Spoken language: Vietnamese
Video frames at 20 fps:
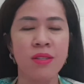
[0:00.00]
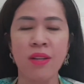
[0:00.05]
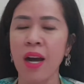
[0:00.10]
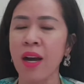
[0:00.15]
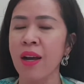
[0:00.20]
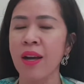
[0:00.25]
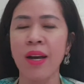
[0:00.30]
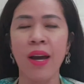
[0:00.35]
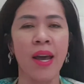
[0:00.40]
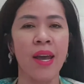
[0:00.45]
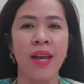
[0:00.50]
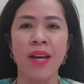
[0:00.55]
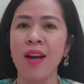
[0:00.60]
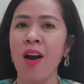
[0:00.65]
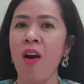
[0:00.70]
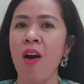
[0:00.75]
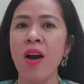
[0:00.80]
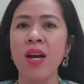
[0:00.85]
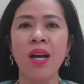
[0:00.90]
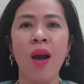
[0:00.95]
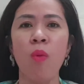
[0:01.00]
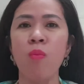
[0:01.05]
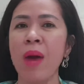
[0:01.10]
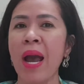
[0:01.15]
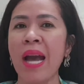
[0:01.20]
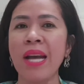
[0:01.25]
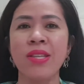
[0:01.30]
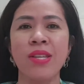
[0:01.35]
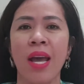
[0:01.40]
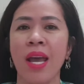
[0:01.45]
cực kỳ khó không
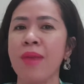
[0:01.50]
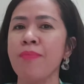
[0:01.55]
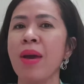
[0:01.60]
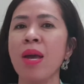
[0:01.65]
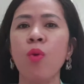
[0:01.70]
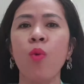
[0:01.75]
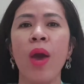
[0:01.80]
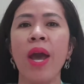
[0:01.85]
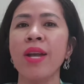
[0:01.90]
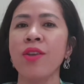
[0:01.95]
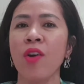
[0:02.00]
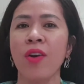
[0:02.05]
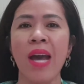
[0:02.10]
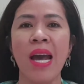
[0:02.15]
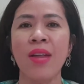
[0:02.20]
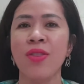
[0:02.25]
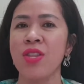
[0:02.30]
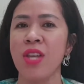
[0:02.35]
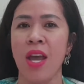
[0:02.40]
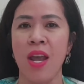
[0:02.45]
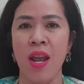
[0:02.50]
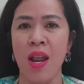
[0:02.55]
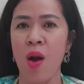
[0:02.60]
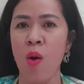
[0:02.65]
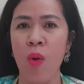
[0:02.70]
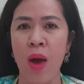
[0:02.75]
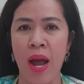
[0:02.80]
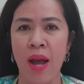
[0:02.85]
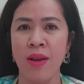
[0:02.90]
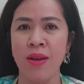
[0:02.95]
ai chỉ bí quyết cho các anh chị
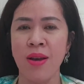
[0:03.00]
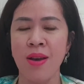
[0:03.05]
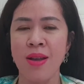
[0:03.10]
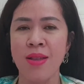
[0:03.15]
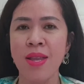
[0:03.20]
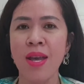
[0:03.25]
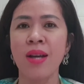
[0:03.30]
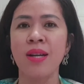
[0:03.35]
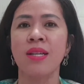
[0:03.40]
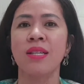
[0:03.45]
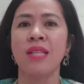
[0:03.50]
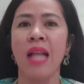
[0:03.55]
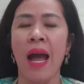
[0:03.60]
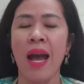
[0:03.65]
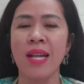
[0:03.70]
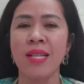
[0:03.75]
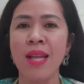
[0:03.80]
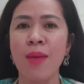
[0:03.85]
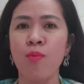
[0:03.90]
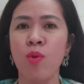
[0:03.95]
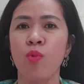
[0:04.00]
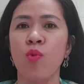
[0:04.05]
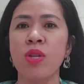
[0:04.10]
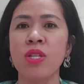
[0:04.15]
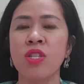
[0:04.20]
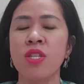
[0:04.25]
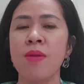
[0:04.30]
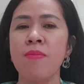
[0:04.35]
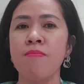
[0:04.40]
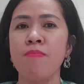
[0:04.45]
đâu à nhưng tại team quân
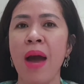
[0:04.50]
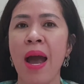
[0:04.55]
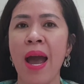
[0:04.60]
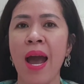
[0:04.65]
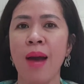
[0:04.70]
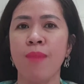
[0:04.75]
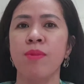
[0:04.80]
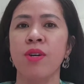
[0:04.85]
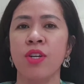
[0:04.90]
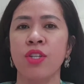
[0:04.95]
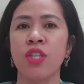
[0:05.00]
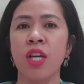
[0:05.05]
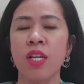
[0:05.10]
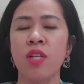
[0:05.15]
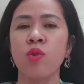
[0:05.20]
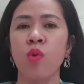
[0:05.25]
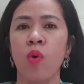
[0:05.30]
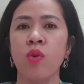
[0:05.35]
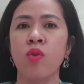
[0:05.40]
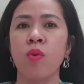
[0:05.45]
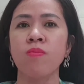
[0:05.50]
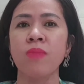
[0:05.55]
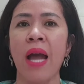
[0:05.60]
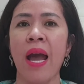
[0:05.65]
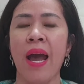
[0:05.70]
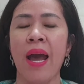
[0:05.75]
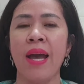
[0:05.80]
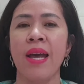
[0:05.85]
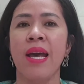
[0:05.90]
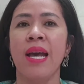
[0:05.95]
quân 9319 của chúng
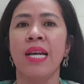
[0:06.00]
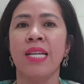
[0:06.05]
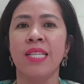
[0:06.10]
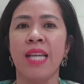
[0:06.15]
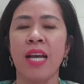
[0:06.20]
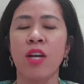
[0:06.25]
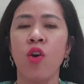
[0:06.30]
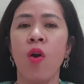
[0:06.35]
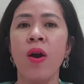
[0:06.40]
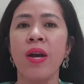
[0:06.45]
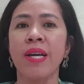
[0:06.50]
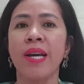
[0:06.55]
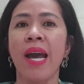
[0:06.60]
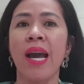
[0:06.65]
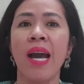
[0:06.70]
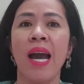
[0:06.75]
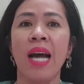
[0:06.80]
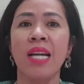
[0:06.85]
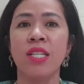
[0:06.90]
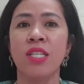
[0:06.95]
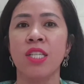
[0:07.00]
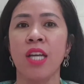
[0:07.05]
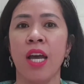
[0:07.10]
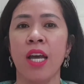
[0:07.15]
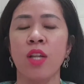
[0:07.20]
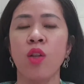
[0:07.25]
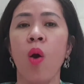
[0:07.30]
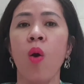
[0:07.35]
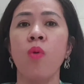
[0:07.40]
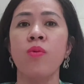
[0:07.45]
ta sẽ có các anh
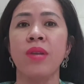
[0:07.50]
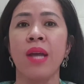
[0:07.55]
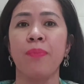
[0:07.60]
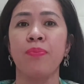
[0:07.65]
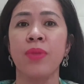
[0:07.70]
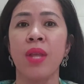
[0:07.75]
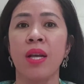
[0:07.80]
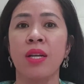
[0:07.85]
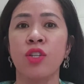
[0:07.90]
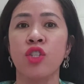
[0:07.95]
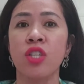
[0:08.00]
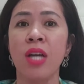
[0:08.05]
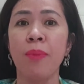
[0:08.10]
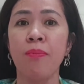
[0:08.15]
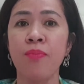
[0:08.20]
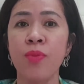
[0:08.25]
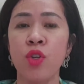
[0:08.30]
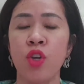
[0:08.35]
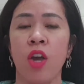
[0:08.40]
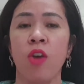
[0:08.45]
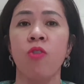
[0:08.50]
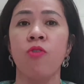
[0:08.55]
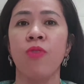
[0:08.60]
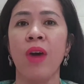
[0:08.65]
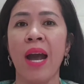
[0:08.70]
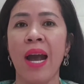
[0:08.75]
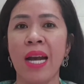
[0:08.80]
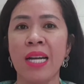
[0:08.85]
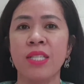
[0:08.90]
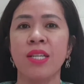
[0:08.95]
chị thu nhập tiền trăm triệu
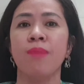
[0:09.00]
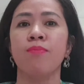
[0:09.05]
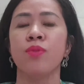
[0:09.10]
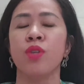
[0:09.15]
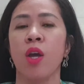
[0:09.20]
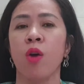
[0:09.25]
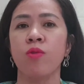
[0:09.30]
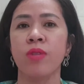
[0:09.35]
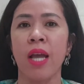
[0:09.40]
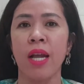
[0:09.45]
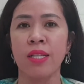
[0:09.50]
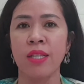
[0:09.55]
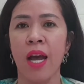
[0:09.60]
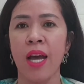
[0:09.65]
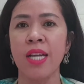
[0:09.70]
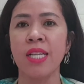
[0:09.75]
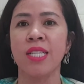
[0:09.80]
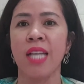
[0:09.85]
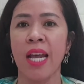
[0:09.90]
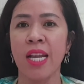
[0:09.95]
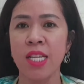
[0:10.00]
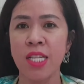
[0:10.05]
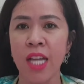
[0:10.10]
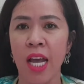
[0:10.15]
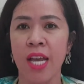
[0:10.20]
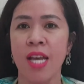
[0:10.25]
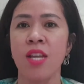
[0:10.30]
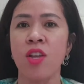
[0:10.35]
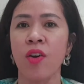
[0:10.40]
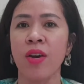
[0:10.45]
vài trăm triệu tiền tỷ sẽ
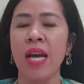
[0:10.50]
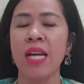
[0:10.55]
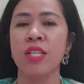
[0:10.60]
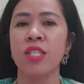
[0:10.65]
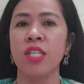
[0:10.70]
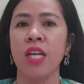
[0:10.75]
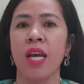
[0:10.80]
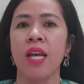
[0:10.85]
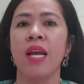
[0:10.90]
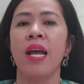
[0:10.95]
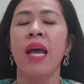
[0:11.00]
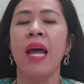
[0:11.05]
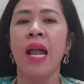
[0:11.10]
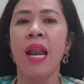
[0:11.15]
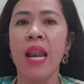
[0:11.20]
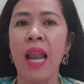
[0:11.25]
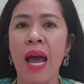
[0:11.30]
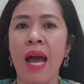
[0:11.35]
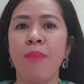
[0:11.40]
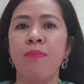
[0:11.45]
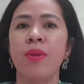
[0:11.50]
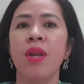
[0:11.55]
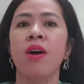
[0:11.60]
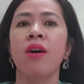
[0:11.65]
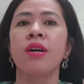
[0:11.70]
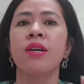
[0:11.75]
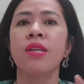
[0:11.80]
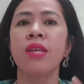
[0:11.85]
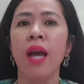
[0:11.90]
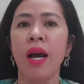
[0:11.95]
chỉ cho các anh chị làm
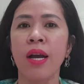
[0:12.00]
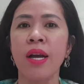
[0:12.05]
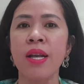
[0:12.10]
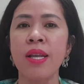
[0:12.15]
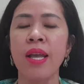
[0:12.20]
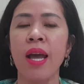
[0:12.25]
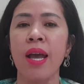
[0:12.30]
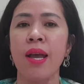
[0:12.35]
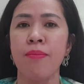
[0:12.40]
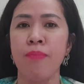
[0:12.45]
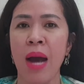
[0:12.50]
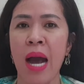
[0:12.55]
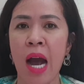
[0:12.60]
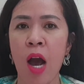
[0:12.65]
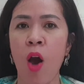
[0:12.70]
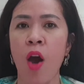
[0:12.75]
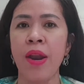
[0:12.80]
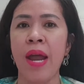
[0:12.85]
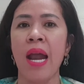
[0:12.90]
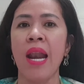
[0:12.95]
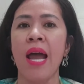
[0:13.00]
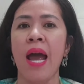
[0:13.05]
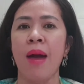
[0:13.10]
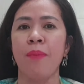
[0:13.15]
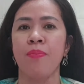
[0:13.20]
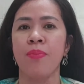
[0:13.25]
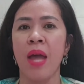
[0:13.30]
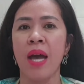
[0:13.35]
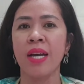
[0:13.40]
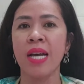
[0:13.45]
được những gì mà họ đã
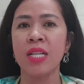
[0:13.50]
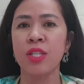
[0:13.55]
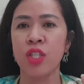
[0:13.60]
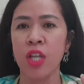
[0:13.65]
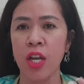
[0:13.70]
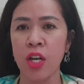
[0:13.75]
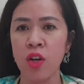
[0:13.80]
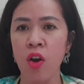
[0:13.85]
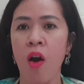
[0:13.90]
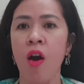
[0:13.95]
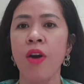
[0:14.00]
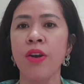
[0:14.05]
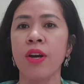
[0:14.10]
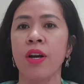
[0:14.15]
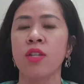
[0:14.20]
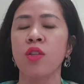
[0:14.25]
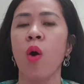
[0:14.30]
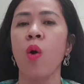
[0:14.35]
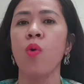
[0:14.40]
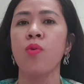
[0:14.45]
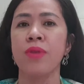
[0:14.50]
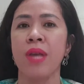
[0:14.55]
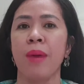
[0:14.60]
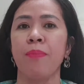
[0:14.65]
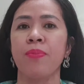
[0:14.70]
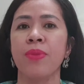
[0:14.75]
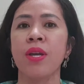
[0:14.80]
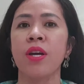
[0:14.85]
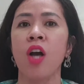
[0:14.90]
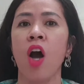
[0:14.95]
làm để các anh chị có được thu nhập
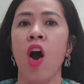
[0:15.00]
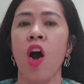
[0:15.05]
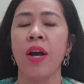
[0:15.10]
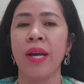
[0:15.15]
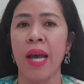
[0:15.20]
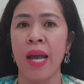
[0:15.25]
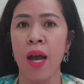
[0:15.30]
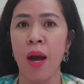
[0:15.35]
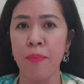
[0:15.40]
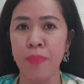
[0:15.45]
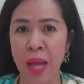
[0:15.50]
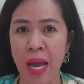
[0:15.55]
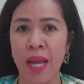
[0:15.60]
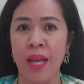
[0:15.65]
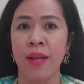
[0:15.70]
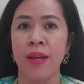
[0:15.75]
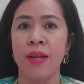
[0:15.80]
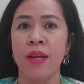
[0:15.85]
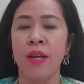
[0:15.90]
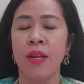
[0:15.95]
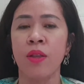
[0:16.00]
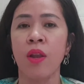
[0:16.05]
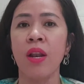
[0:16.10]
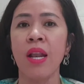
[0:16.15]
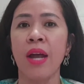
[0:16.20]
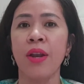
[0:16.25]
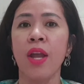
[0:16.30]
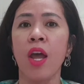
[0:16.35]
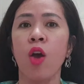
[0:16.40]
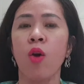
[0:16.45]
như họ ngày hôm nay đó
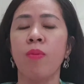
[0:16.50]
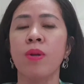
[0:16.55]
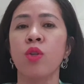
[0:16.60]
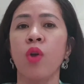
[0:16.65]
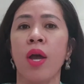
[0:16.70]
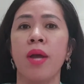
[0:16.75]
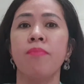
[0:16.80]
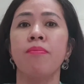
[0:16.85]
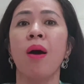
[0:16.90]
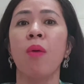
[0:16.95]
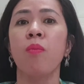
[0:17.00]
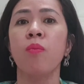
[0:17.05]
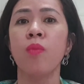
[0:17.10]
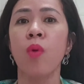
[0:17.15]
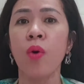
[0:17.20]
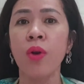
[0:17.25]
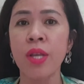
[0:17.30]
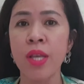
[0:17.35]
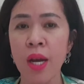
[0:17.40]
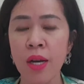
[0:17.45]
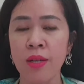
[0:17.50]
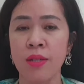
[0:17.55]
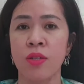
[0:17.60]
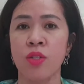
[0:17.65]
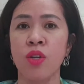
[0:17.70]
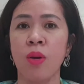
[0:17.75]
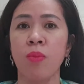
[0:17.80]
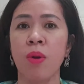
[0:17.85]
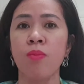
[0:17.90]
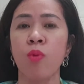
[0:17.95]
là điều Bích Thủy mong muốn nhất
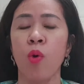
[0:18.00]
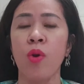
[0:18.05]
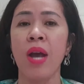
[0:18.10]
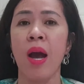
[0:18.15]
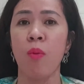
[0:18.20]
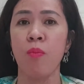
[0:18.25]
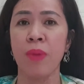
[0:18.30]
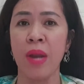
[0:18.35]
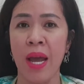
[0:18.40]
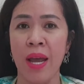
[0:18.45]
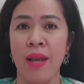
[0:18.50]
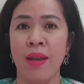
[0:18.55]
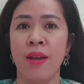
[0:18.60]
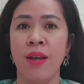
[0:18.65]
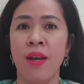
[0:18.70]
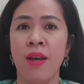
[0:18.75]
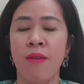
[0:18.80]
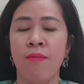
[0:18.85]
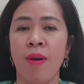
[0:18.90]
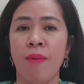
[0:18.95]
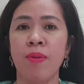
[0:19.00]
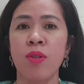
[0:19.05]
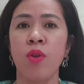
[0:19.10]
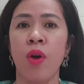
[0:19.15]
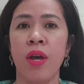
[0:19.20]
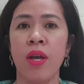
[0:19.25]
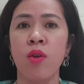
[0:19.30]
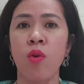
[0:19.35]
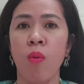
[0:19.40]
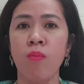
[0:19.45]
trong cái buổi học này và Bích
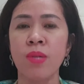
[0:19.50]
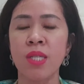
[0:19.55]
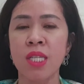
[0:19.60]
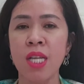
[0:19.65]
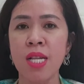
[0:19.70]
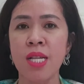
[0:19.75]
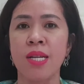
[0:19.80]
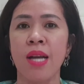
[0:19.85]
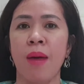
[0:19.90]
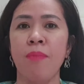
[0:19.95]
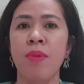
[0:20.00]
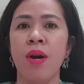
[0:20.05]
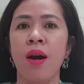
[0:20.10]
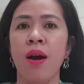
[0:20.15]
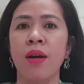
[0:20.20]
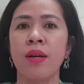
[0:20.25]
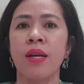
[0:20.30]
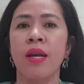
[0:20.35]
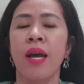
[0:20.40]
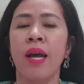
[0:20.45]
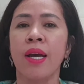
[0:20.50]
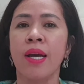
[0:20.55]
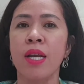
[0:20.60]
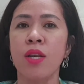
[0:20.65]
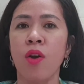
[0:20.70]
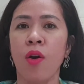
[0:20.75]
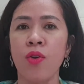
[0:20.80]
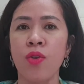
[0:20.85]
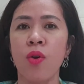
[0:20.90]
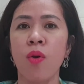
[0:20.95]
Thủy cũng xin cảm ơn
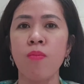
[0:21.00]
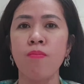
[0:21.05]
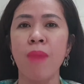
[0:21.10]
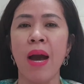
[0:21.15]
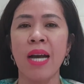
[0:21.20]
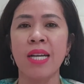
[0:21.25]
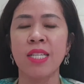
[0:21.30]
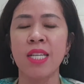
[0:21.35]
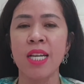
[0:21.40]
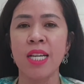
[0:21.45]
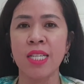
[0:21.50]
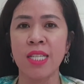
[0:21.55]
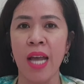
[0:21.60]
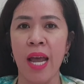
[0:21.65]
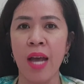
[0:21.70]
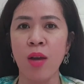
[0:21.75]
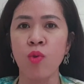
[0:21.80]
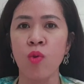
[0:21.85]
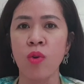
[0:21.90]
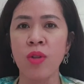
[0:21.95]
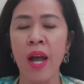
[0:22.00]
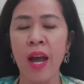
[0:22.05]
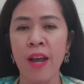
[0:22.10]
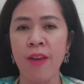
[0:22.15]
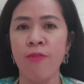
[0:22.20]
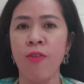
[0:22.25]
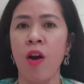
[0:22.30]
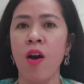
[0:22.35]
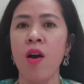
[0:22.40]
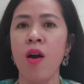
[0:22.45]
cái nội dung bài chia sẻ của
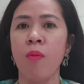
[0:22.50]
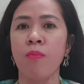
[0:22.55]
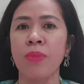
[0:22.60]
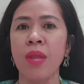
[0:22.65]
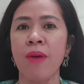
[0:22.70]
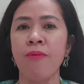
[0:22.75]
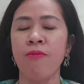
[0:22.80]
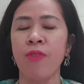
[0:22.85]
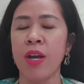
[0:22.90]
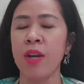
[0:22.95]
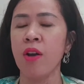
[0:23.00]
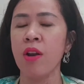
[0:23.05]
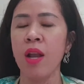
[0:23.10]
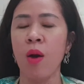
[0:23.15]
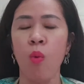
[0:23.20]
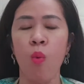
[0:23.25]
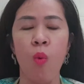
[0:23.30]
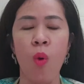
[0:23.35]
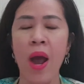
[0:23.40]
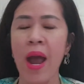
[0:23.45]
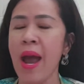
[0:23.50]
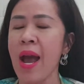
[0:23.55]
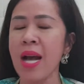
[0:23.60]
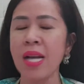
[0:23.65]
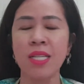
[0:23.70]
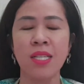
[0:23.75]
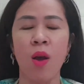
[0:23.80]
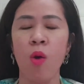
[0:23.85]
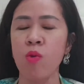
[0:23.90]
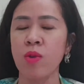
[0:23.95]
thầy Võ Hồng Tâm phải nói là
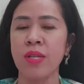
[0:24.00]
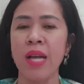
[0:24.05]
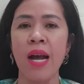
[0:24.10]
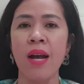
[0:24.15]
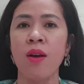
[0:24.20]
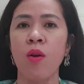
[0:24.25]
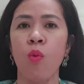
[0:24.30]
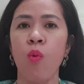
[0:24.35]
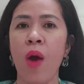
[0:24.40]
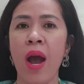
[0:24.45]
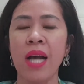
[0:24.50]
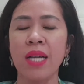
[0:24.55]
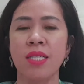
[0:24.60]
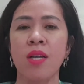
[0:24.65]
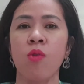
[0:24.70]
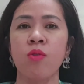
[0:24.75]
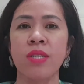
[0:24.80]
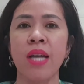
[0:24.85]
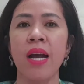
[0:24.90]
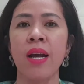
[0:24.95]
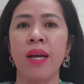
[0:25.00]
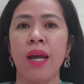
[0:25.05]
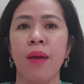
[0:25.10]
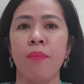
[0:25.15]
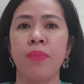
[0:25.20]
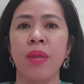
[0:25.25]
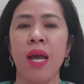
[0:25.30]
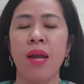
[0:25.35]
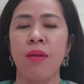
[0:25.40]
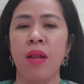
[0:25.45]
quá sâu sắc quá sâu sắc
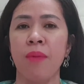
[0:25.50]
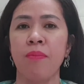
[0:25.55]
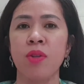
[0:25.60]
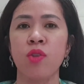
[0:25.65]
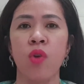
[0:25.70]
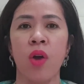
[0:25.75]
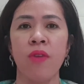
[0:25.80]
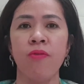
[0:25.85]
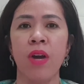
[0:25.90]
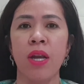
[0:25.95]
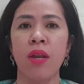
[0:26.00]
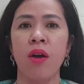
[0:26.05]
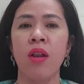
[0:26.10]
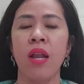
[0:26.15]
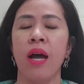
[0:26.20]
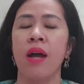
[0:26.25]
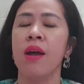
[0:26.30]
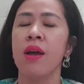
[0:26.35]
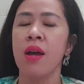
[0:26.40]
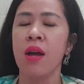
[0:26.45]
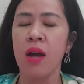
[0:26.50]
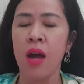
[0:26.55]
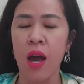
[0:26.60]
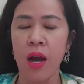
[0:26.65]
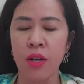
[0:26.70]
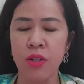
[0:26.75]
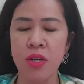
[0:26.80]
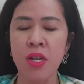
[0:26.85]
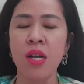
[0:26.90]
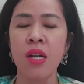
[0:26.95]
ngày hôm nay là Bích Thủy phải nói là
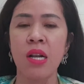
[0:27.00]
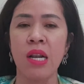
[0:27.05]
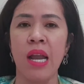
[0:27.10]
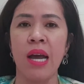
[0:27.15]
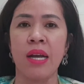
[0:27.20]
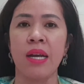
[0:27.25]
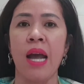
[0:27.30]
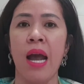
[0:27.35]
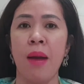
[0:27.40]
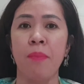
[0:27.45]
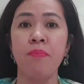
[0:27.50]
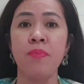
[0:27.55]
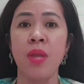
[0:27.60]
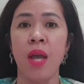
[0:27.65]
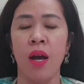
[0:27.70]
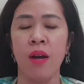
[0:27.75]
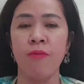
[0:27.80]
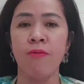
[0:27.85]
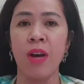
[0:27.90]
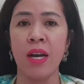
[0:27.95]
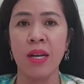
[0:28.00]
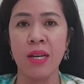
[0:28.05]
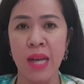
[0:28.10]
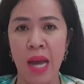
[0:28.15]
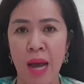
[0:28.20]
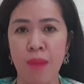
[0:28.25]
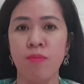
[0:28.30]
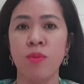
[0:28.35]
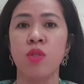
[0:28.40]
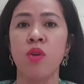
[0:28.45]
à, rất là cảm nhận và
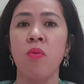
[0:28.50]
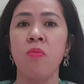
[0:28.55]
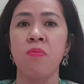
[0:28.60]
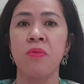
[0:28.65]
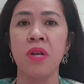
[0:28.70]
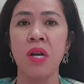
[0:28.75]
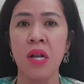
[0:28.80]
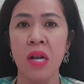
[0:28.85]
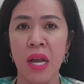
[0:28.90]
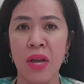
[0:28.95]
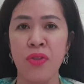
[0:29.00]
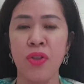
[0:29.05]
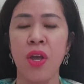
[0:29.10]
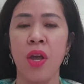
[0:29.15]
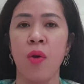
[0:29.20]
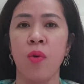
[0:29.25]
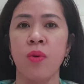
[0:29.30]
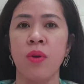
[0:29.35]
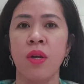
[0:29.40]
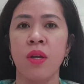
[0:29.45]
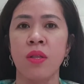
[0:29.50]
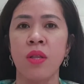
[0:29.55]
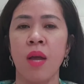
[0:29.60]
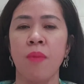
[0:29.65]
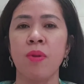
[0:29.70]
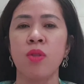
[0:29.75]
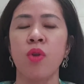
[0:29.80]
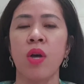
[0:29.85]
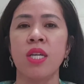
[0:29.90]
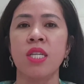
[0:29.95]
cảm xúc rất là nhiều thì
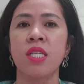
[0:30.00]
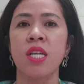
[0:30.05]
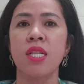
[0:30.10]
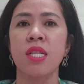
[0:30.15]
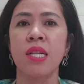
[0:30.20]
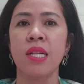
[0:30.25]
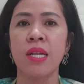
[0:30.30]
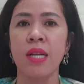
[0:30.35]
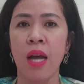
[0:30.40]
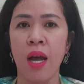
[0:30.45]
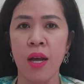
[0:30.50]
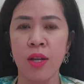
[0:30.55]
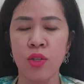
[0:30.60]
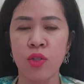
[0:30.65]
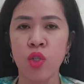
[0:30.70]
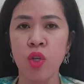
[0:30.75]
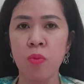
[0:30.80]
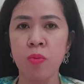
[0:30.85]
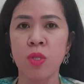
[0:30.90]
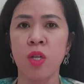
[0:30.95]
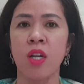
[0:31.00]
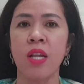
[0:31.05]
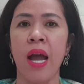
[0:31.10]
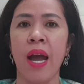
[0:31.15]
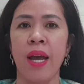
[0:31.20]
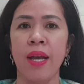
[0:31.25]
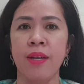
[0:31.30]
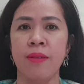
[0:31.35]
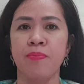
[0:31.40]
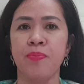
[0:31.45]
Bích Thủy xin à, chúc cho
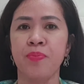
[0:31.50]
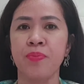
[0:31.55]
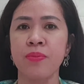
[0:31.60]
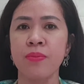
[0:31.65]
thầy